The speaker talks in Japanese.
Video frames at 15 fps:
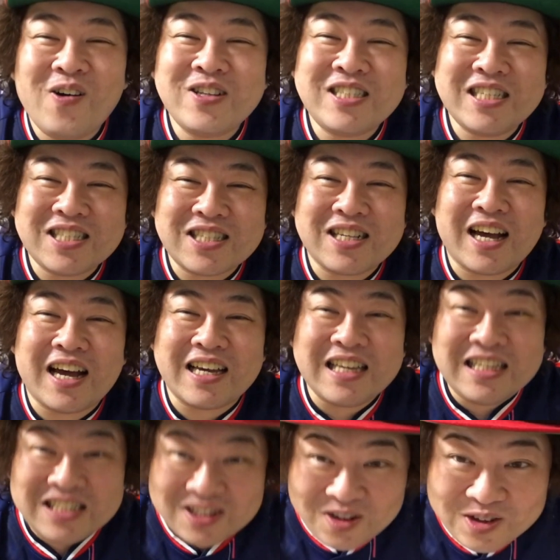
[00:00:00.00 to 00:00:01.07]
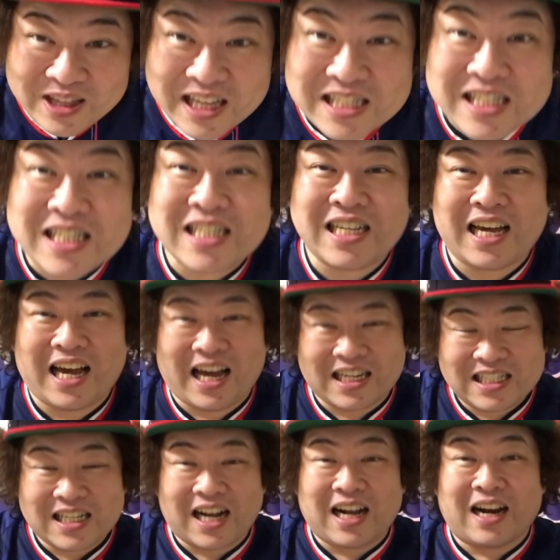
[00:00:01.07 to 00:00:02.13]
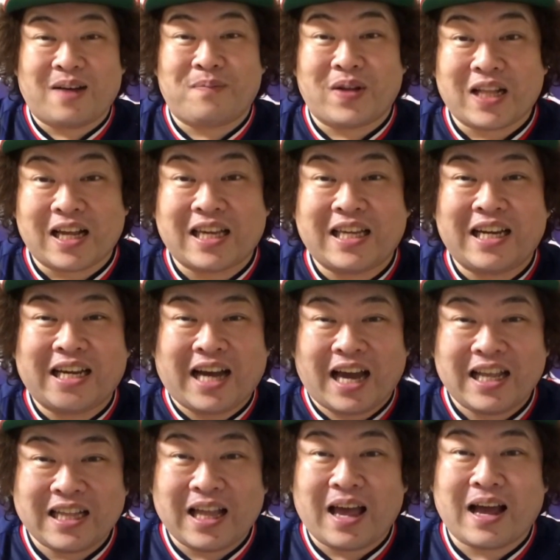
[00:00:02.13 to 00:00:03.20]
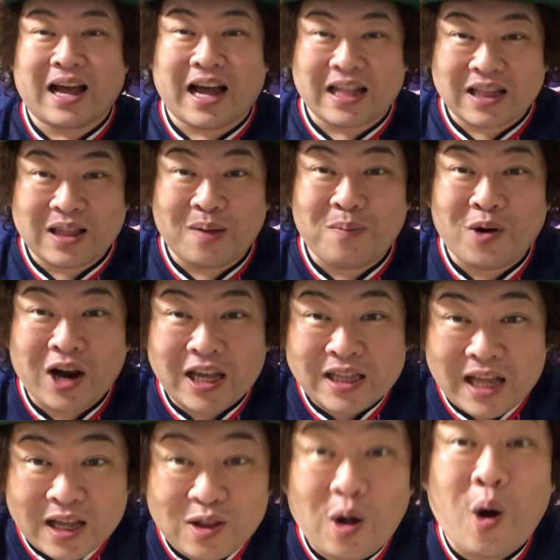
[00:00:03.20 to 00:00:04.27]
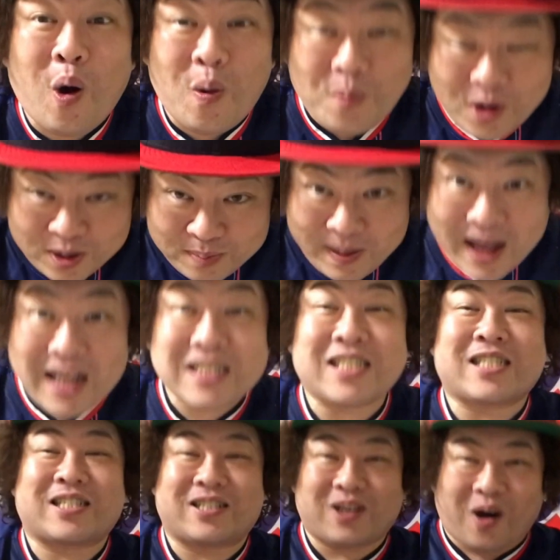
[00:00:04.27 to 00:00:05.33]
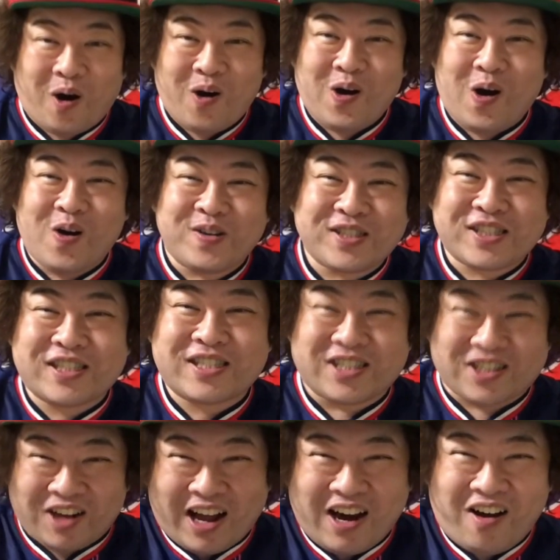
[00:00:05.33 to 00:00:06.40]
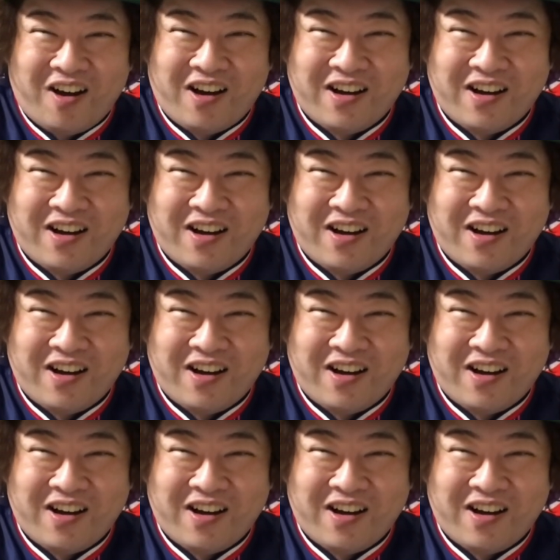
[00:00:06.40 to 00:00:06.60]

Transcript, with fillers: 本日は以上です。明日からまた切り替えて買ってもらいたいと思います。ゴゴーザ